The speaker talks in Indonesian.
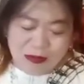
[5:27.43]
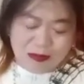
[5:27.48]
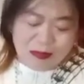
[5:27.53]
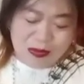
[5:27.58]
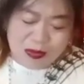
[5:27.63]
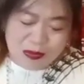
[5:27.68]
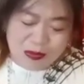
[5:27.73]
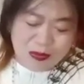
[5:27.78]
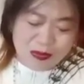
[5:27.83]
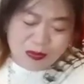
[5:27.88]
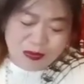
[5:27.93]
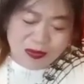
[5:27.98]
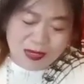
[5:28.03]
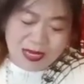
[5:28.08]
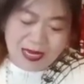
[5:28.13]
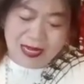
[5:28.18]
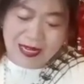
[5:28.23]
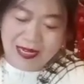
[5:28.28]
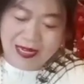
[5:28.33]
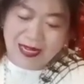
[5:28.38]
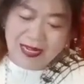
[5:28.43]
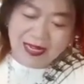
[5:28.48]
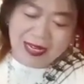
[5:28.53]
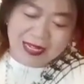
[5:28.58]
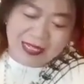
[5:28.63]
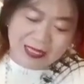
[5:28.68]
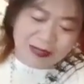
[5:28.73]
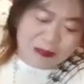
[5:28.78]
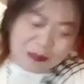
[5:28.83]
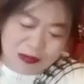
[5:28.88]
beruntung ya yang
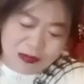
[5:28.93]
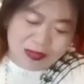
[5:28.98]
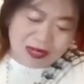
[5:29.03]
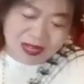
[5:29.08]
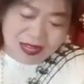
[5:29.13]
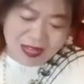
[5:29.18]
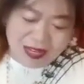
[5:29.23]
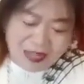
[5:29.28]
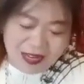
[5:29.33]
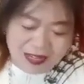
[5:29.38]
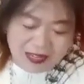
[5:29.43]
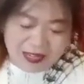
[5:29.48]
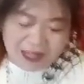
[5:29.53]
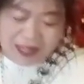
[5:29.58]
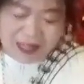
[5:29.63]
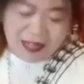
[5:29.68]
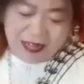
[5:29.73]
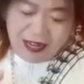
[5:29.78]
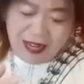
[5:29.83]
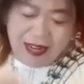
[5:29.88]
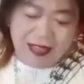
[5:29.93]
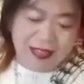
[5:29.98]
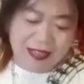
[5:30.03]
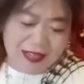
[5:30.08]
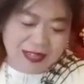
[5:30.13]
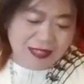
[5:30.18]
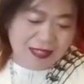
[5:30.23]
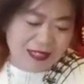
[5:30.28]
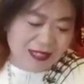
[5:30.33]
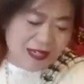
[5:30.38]
dikasih juga hanya gratis